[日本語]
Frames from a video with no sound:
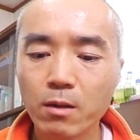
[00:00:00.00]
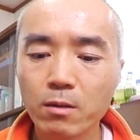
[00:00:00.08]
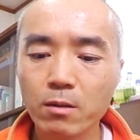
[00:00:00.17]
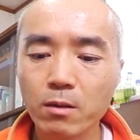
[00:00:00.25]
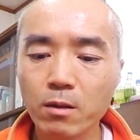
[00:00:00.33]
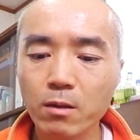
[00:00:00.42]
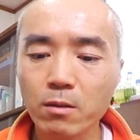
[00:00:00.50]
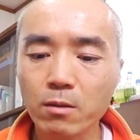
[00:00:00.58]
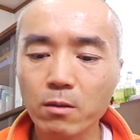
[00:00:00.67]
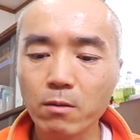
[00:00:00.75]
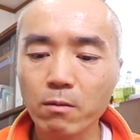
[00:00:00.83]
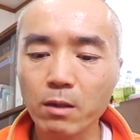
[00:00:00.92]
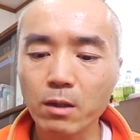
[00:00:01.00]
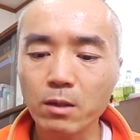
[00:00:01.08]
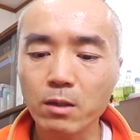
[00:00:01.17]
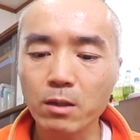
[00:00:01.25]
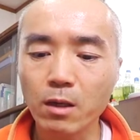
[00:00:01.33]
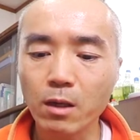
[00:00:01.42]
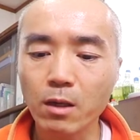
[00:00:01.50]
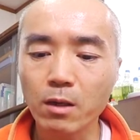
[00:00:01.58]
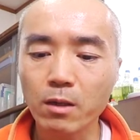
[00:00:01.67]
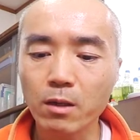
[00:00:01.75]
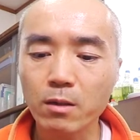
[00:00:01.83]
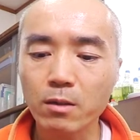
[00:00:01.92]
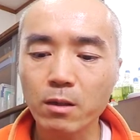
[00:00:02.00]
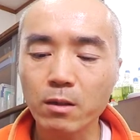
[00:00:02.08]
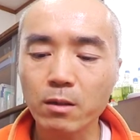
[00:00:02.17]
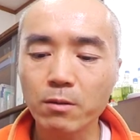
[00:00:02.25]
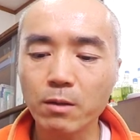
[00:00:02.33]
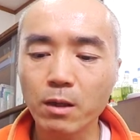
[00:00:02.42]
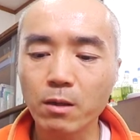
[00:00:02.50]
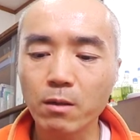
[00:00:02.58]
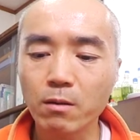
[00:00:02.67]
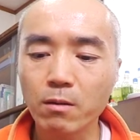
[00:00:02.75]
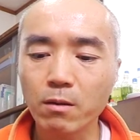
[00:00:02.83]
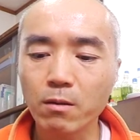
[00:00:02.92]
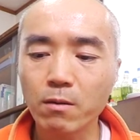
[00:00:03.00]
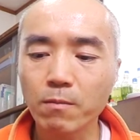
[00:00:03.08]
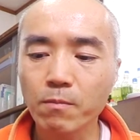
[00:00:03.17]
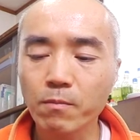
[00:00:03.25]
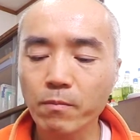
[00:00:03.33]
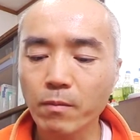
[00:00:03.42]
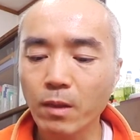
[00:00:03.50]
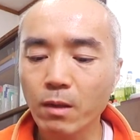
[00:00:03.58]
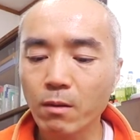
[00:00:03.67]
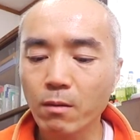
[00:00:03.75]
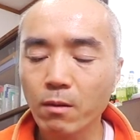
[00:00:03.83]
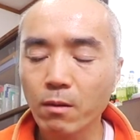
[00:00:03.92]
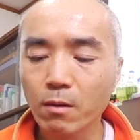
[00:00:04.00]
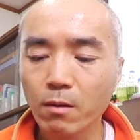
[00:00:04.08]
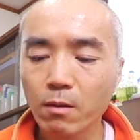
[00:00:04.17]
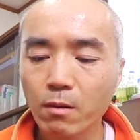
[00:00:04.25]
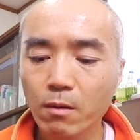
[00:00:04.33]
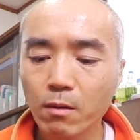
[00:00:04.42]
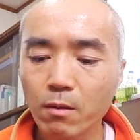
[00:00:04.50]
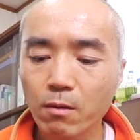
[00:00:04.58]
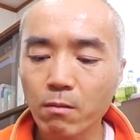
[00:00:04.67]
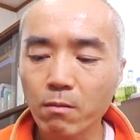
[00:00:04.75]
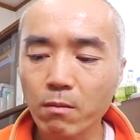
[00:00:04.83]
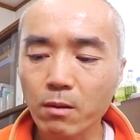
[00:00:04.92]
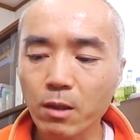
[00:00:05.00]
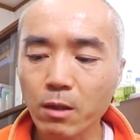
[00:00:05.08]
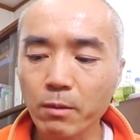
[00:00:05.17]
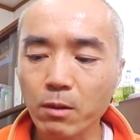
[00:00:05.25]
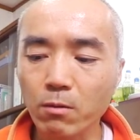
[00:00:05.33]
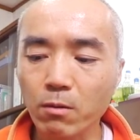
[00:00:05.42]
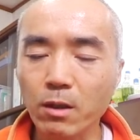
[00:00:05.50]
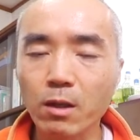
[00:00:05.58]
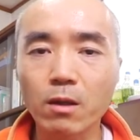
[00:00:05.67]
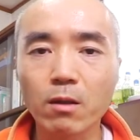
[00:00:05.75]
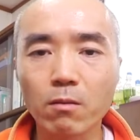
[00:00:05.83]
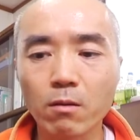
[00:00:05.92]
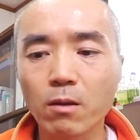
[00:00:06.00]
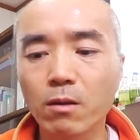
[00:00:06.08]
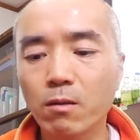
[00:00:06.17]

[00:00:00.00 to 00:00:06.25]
製造は支配屋さん岐阜県ですね。まあ食べたことないけど、ね、